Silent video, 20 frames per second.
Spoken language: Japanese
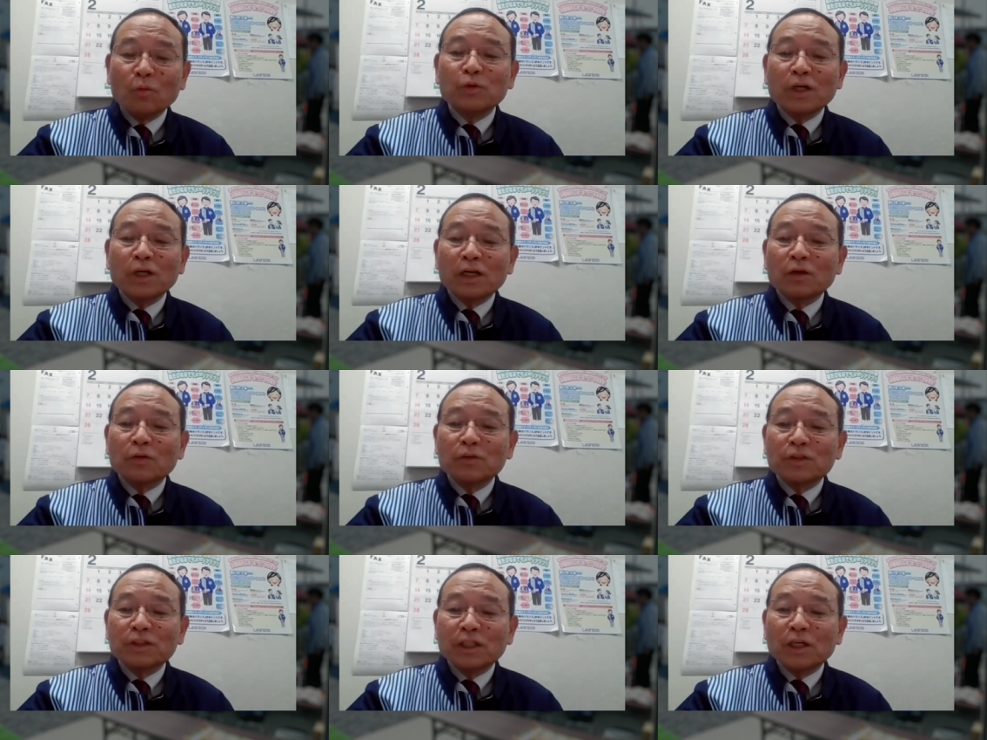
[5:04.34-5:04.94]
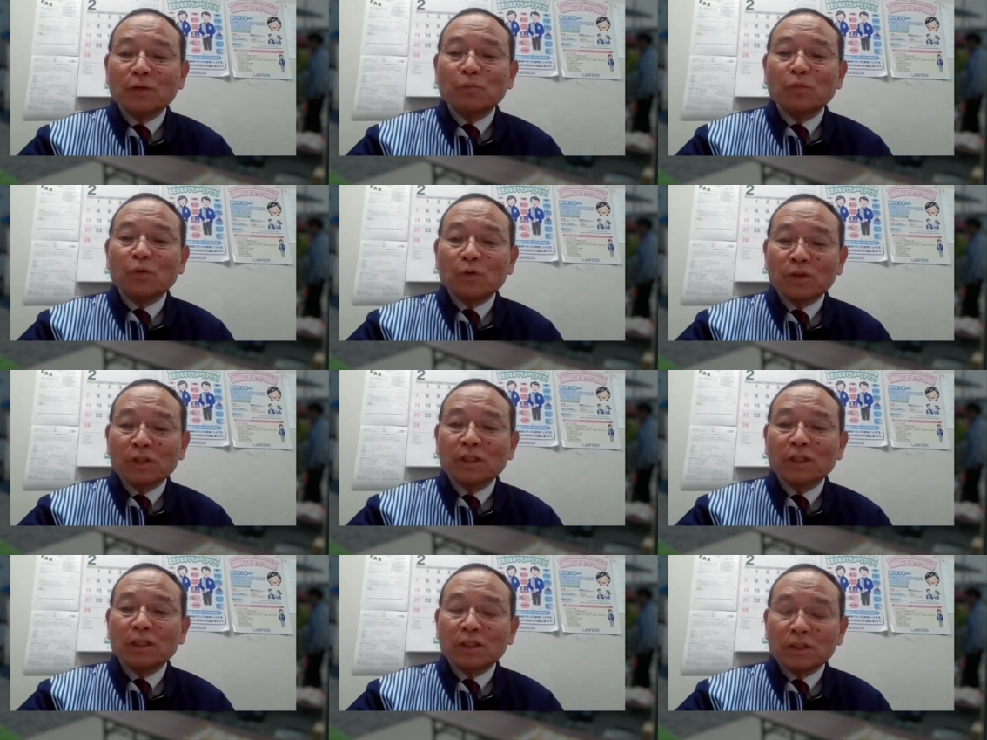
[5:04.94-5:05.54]
本部からの支援
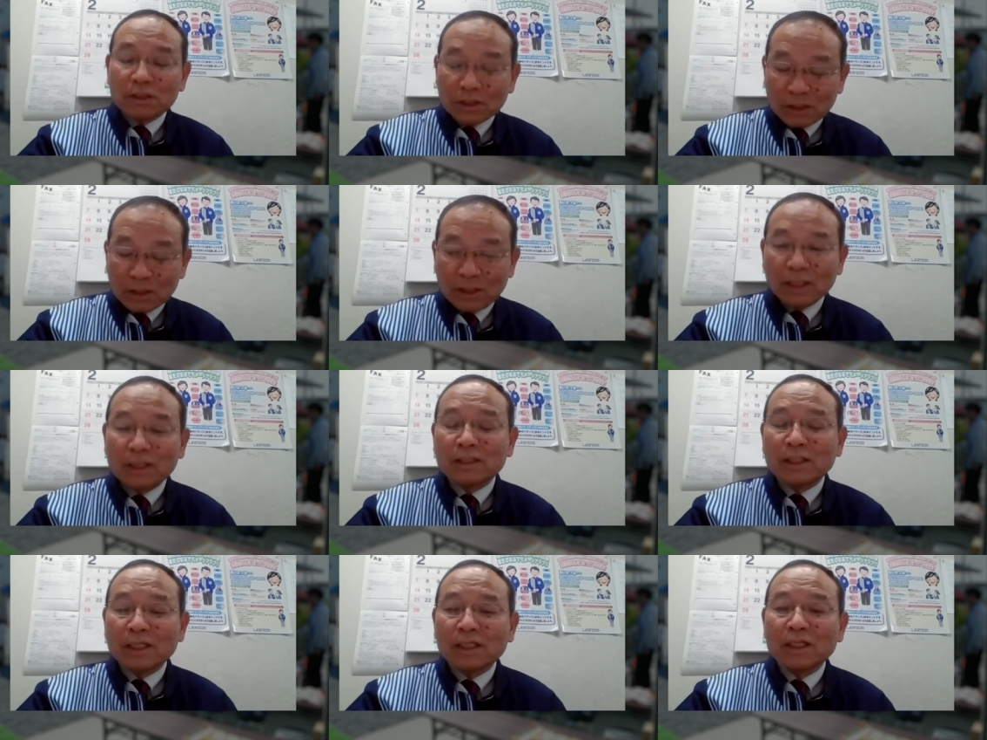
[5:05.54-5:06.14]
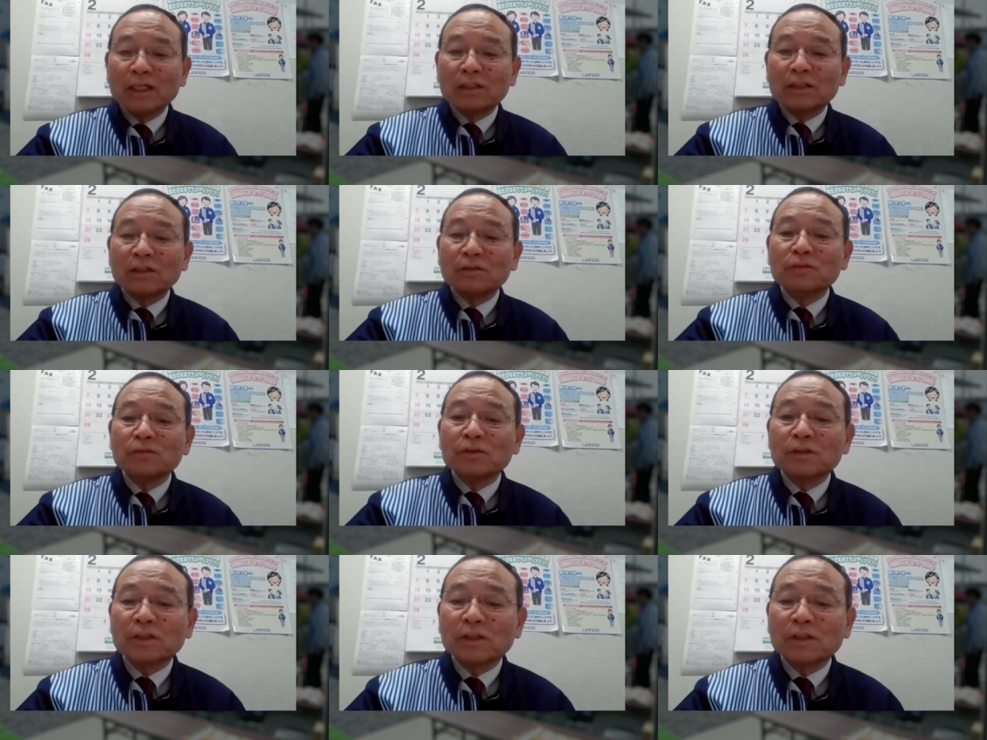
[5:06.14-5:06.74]
も来ていただい
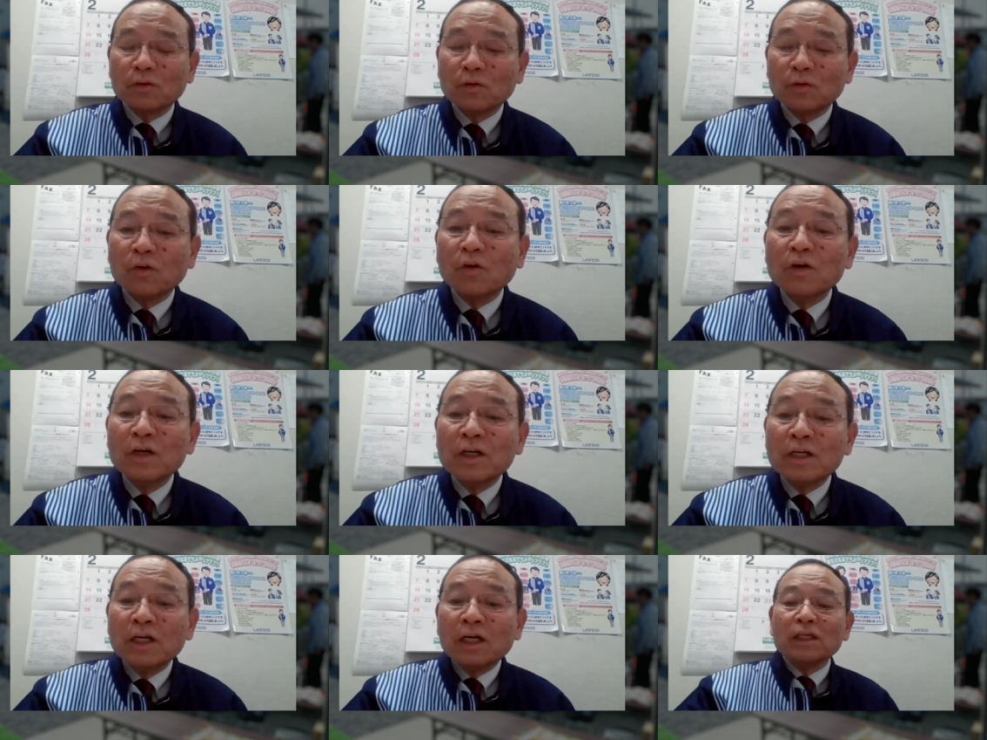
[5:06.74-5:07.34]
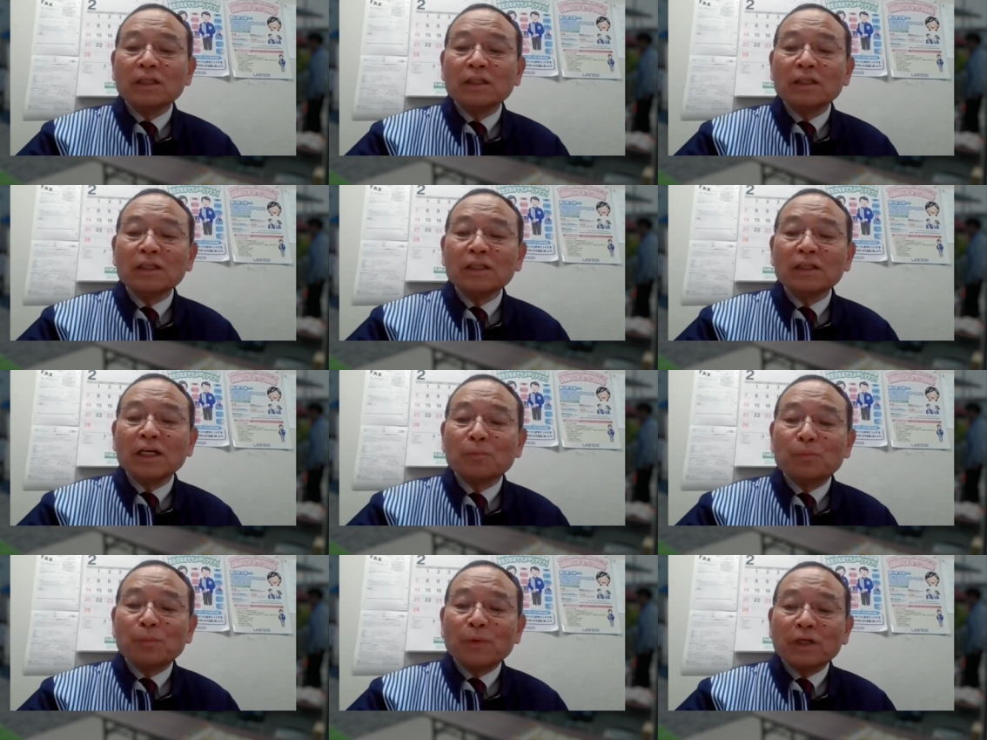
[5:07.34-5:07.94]
てるんですけど全
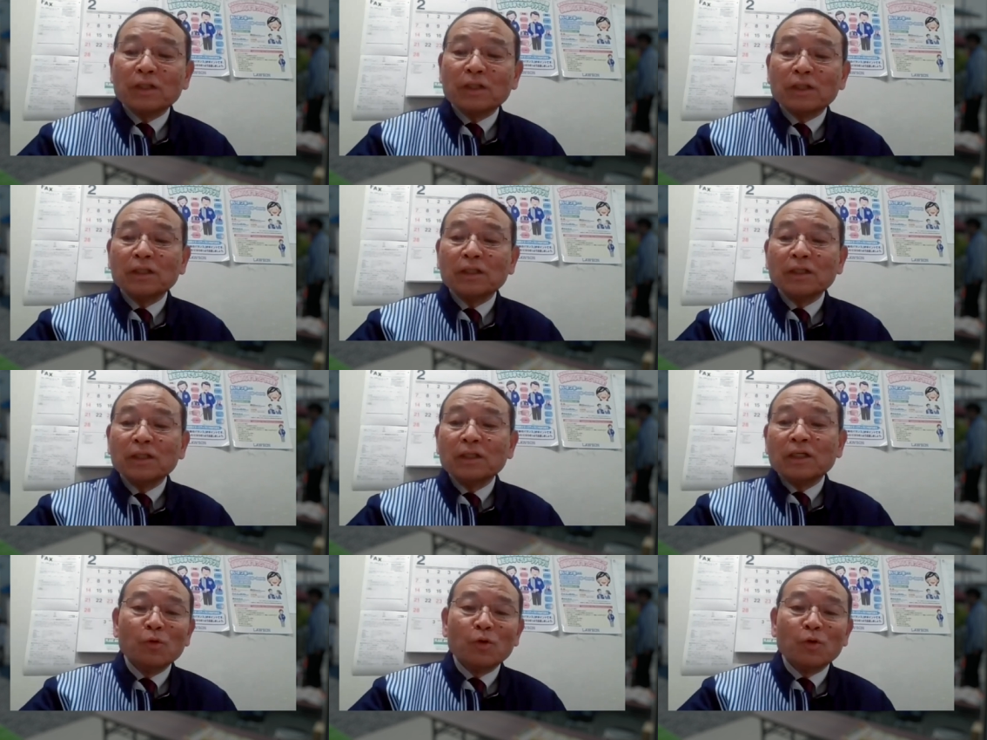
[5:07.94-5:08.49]
員がやっぱり